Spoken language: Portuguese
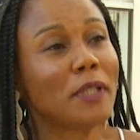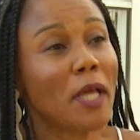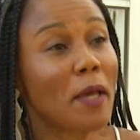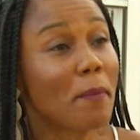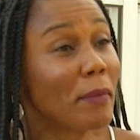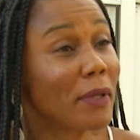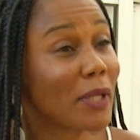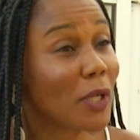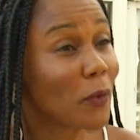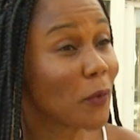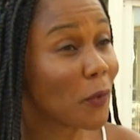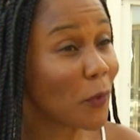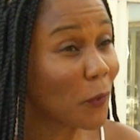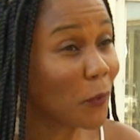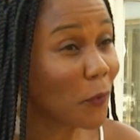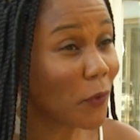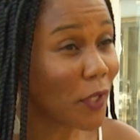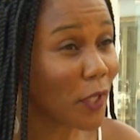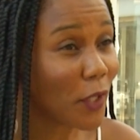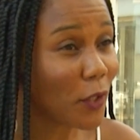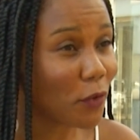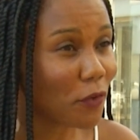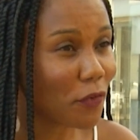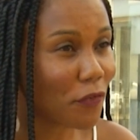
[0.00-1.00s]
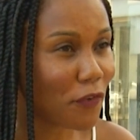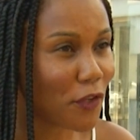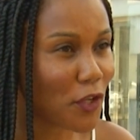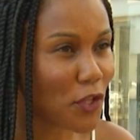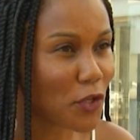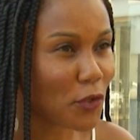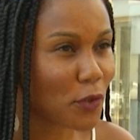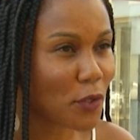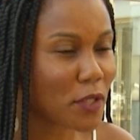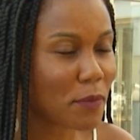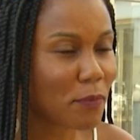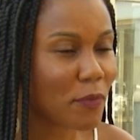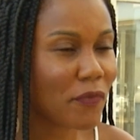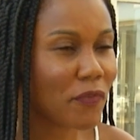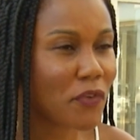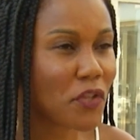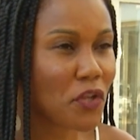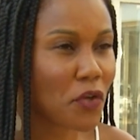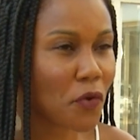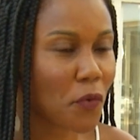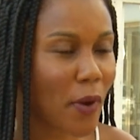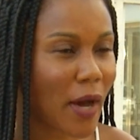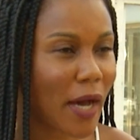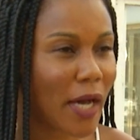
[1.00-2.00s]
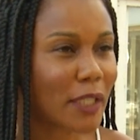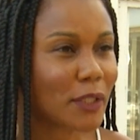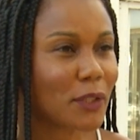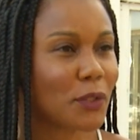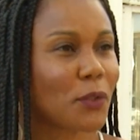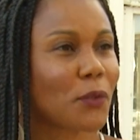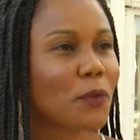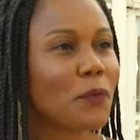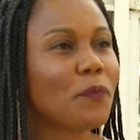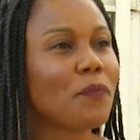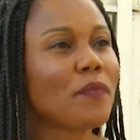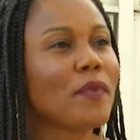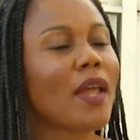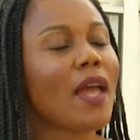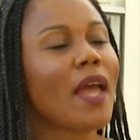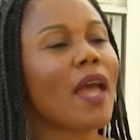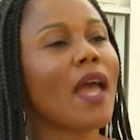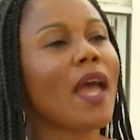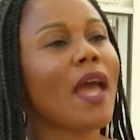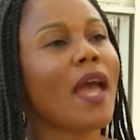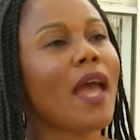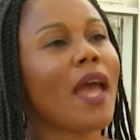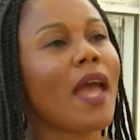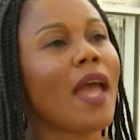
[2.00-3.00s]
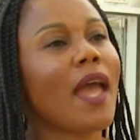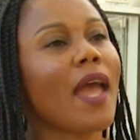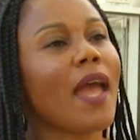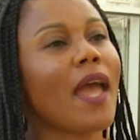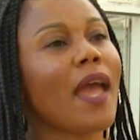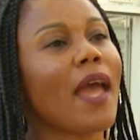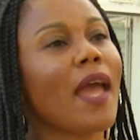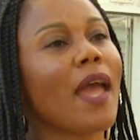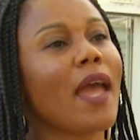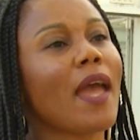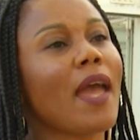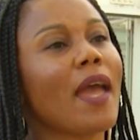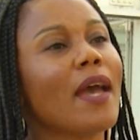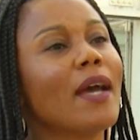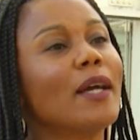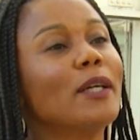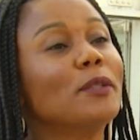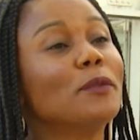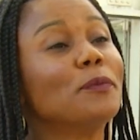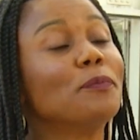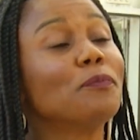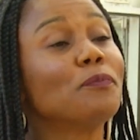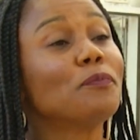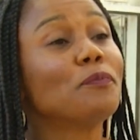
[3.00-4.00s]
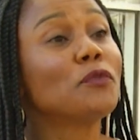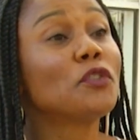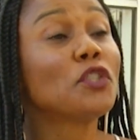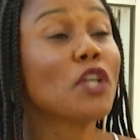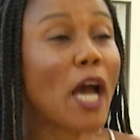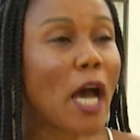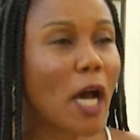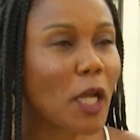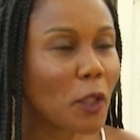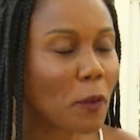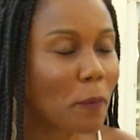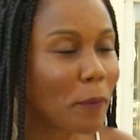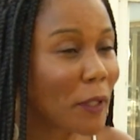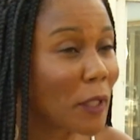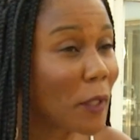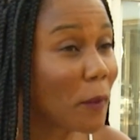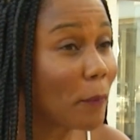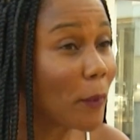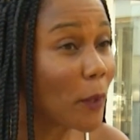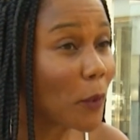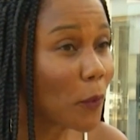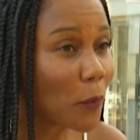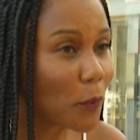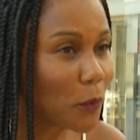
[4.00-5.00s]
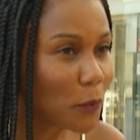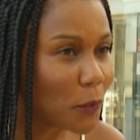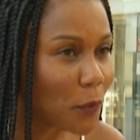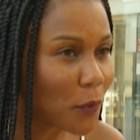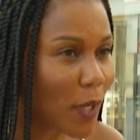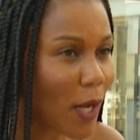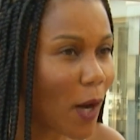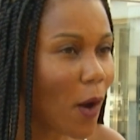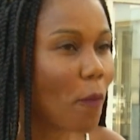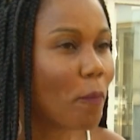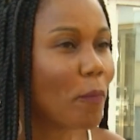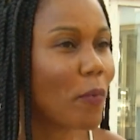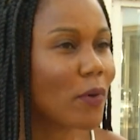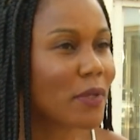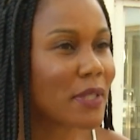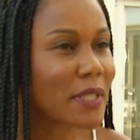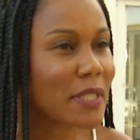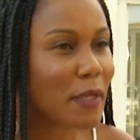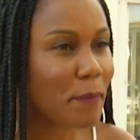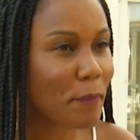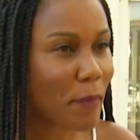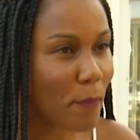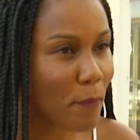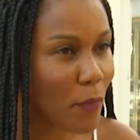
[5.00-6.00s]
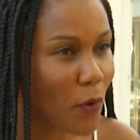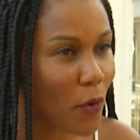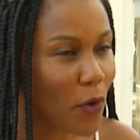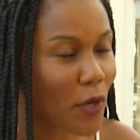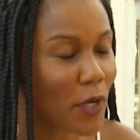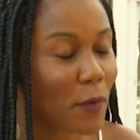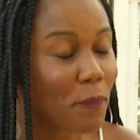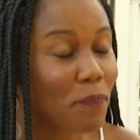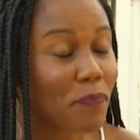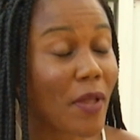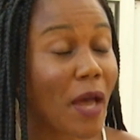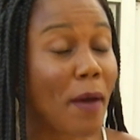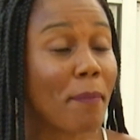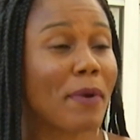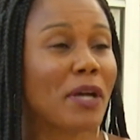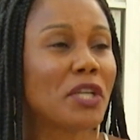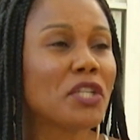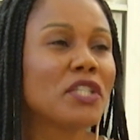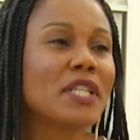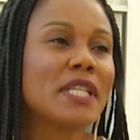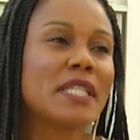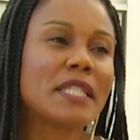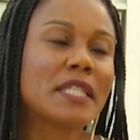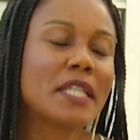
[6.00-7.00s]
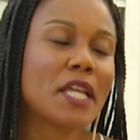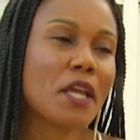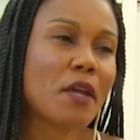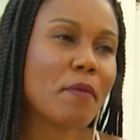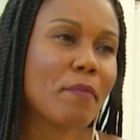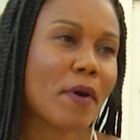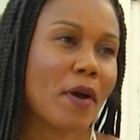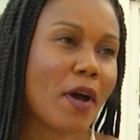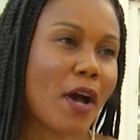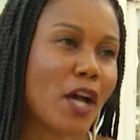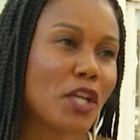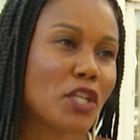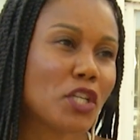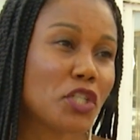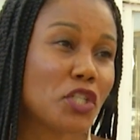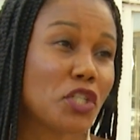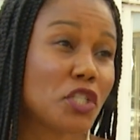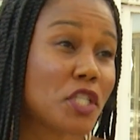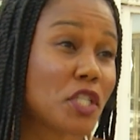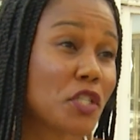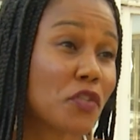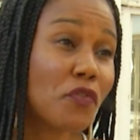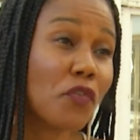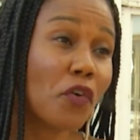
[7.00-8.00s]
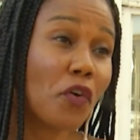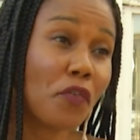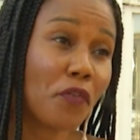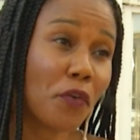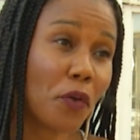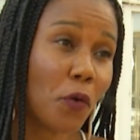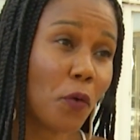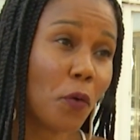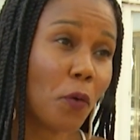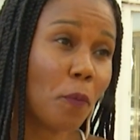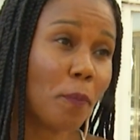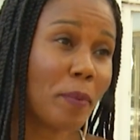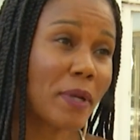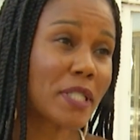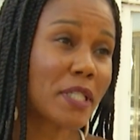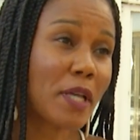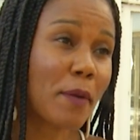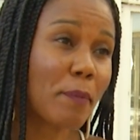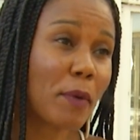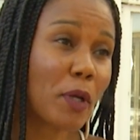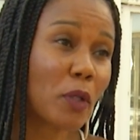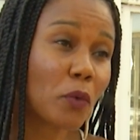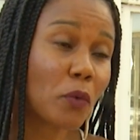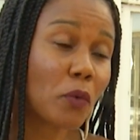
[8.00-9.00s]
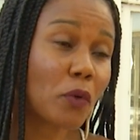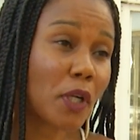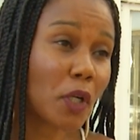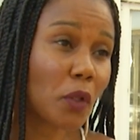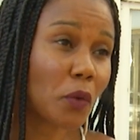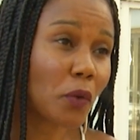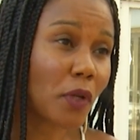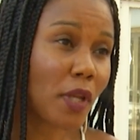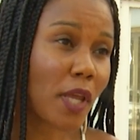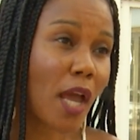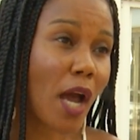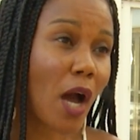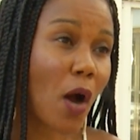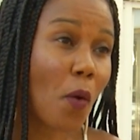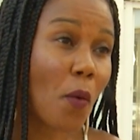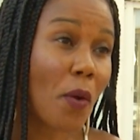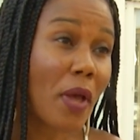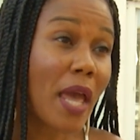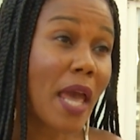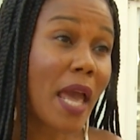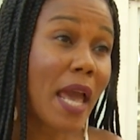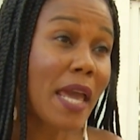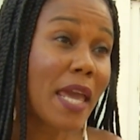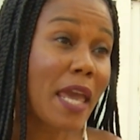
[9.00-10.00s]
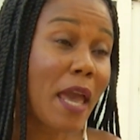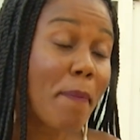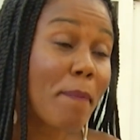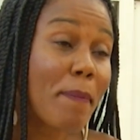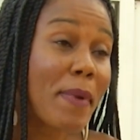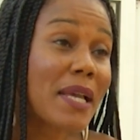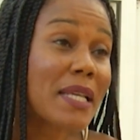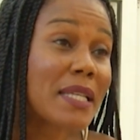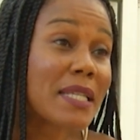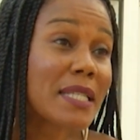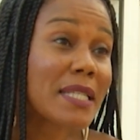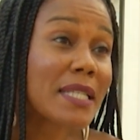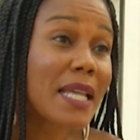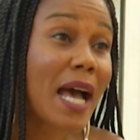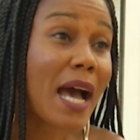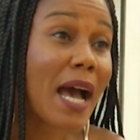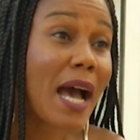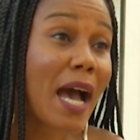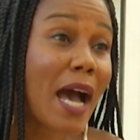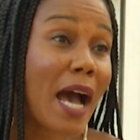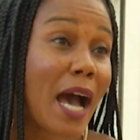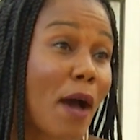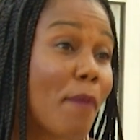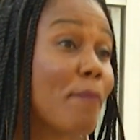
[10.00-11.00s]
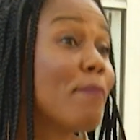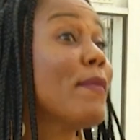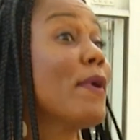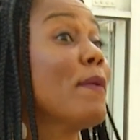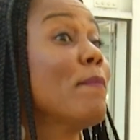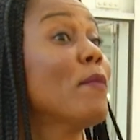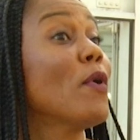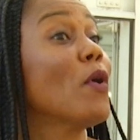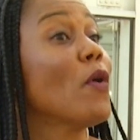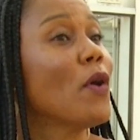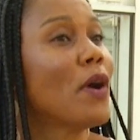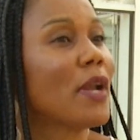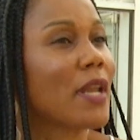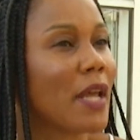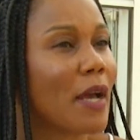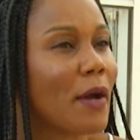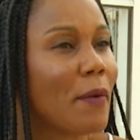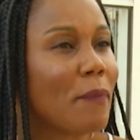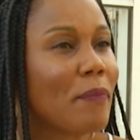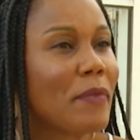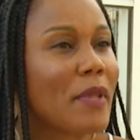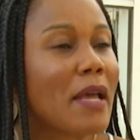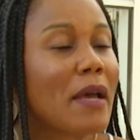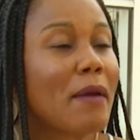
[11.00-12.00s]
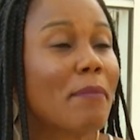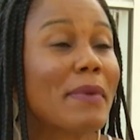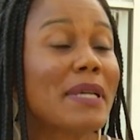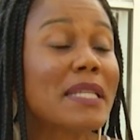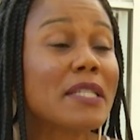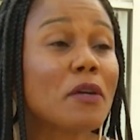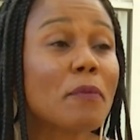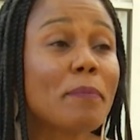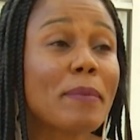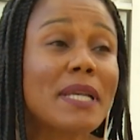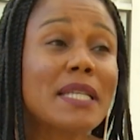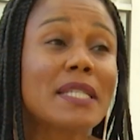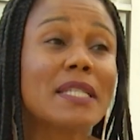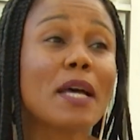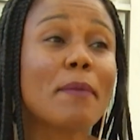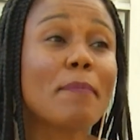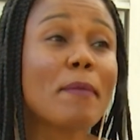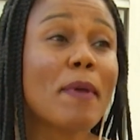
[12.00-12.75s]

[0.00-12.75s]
tema da curadoria do FIT 2024 é Teatro, Patrimônio Cultural, Pontes da Memória. A partir desse tema, a gente desenvolveu o pensamento curatorial, que é pensar a memória, mas não pensar a